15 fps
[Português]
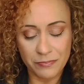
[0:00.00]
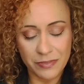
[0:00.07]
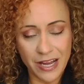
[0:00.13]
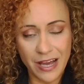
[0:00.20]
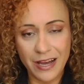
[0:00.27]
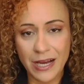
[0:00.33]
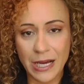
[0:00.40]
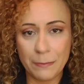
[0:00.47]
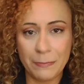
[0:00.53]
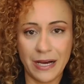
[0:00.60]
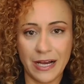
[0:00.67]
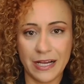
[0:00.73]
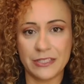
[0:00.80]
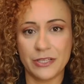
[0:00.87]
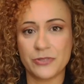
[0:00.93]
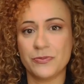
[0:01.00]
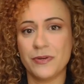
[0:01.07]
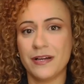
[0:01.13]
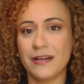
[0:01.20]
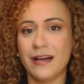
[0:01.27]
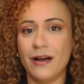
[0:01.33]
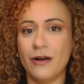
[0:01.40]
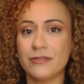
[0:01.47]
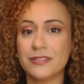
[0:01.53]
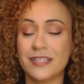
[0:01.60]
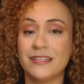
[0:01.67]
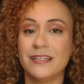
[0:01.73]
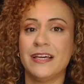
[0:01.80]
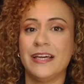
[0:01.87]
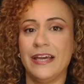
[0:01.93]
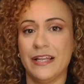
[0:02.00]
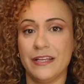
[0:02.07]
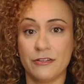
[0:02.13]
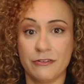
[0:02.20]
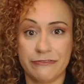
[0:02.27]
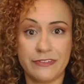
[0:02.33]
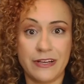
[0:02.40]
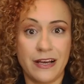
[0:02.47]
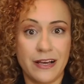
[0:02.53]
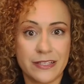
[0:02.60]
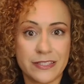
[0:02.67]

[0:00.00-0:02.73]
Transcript: dobrar a barra da sua calça, ela não ficar